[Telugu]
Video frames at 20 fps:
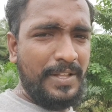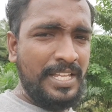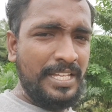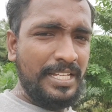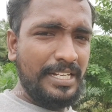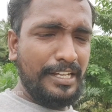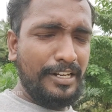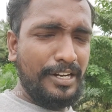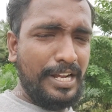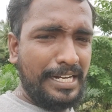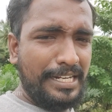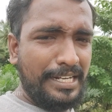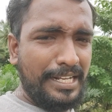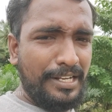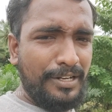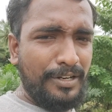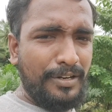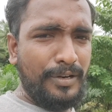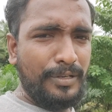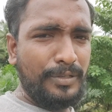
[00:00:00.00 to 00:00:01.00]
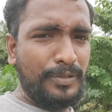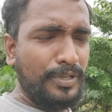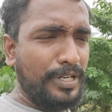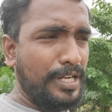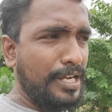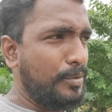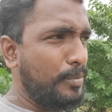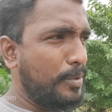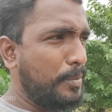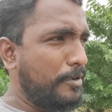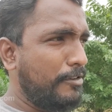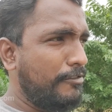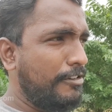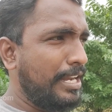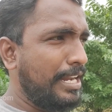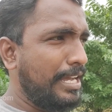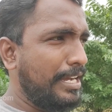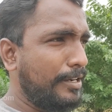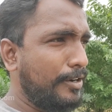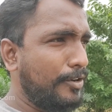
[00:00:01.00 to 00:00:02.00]
నేను అక్కడే ఇల్లు కొట్టుకున్నాను ముప్పై
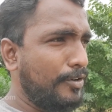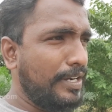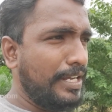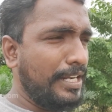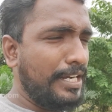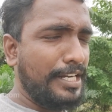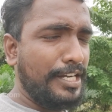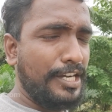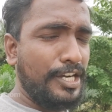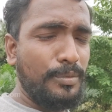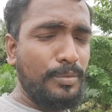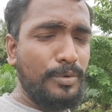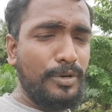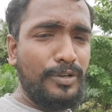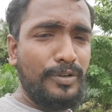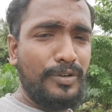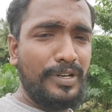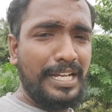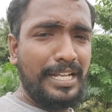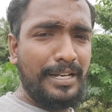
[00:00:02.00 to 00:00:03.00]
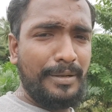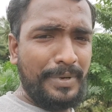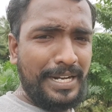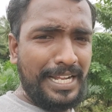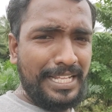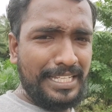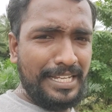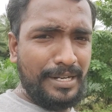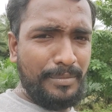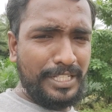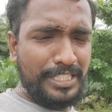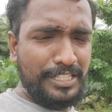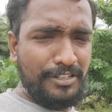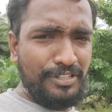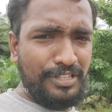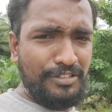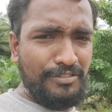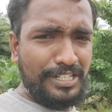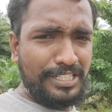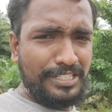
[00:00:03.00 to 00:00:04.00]
వేల అక్కడ ఉండాలి నడుబొడ్డున ఉండాలి ప్రాంతాల మధ్య
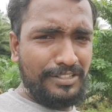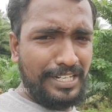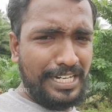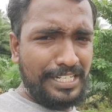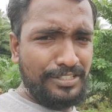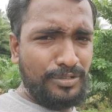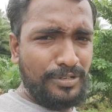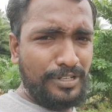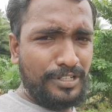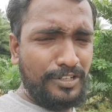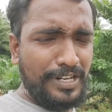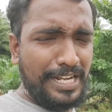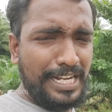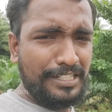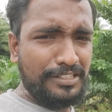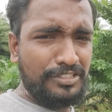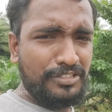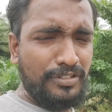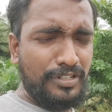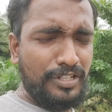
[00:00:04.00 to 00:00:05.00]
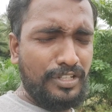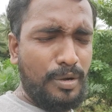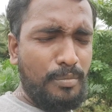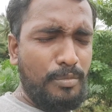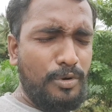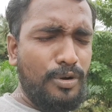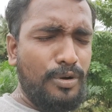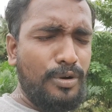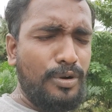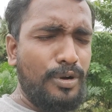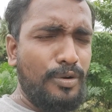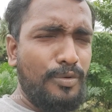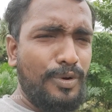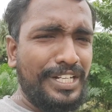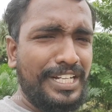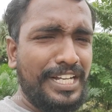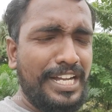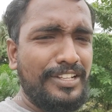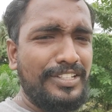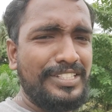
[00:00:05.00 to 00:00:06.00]
విద్వేషం రచ్చగొట్టడం నాకు ఇష్టం లేదు అబ్బో
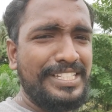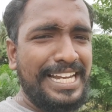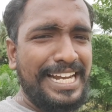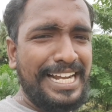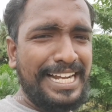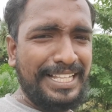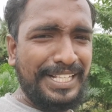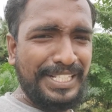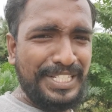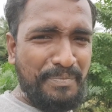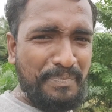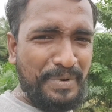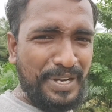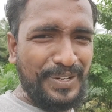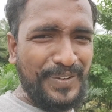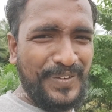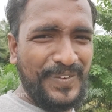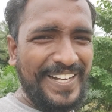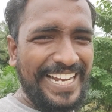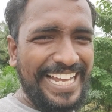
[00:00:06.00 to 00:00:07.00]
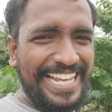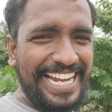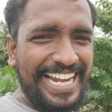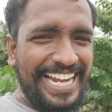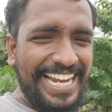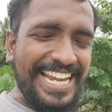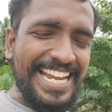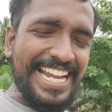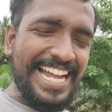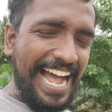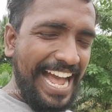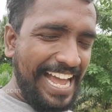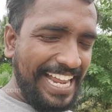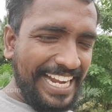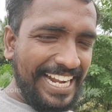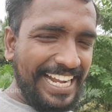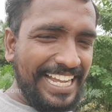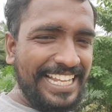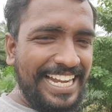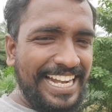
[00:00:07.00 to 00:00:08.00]
ఒకటి కాదు చాలా కథలు చెప్పాడు అనుకోండి ఆయన
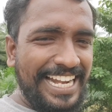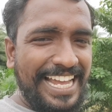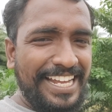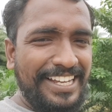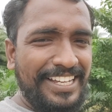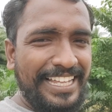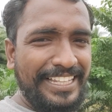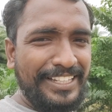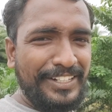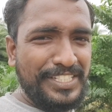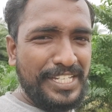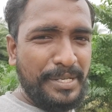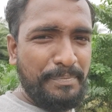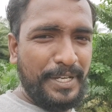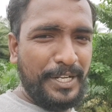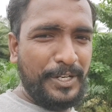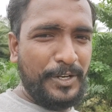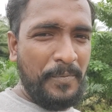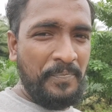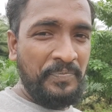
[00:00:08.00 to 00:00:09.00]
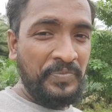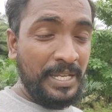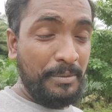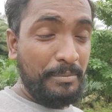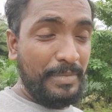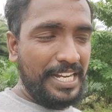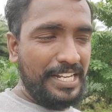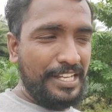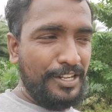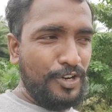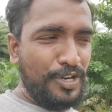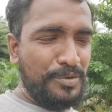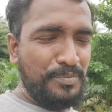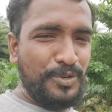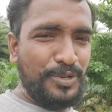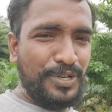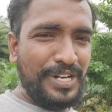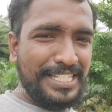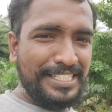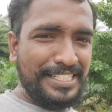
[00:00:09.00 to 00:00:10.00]
ఆయనే కదా వాళ్ళ నాయకులందరూ చెప్పారు మరి ఈరోజు
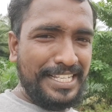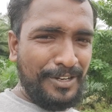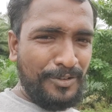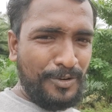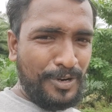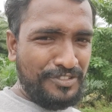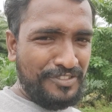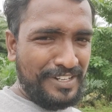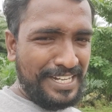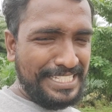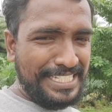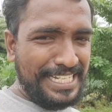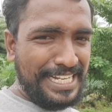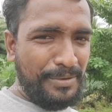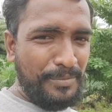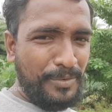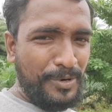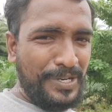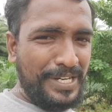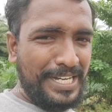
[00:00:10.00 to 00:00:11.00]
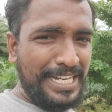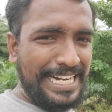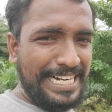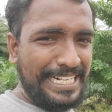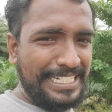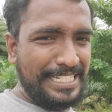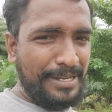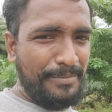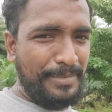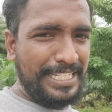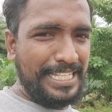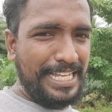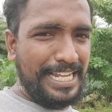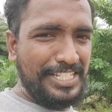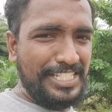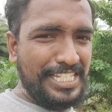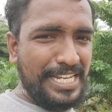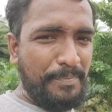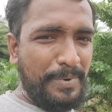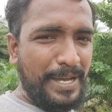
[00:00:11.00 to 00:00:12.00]
మూడు రాజధానుల కోసం వెళ్ళే జగన్మోహన్ రెడ్డి అక్కడ
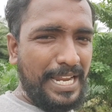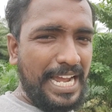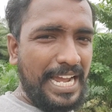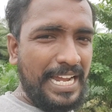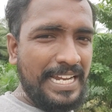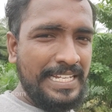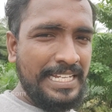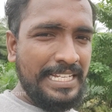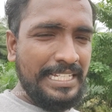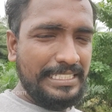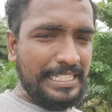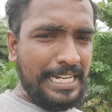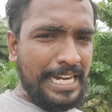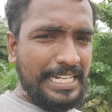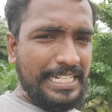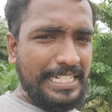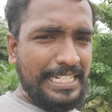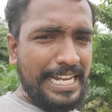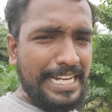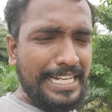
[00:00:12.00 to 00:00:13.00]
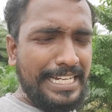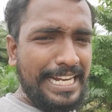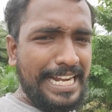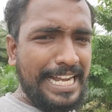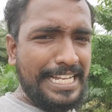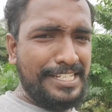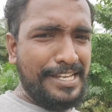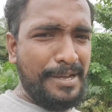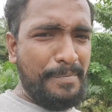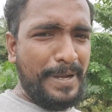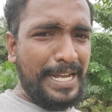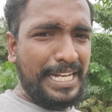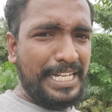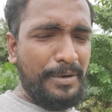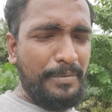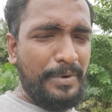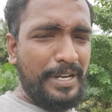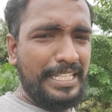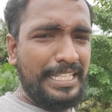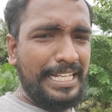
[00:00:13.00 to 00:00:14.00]
సమాధానం చెప్పాలా సరే ఇవన్నీ కాసేపు
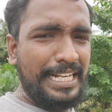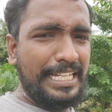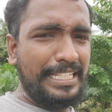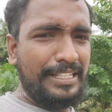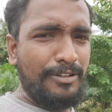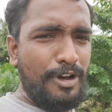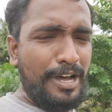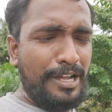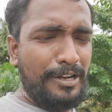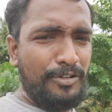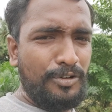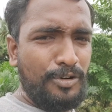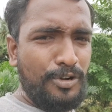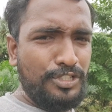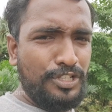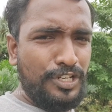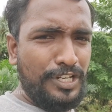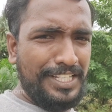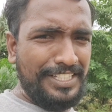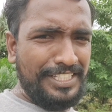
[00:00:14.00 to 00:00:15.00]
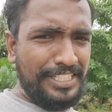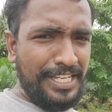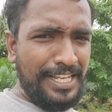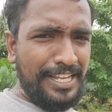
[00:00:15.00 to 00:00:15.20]
పక్కన పెడితే గత వారం రోజుల నుంచి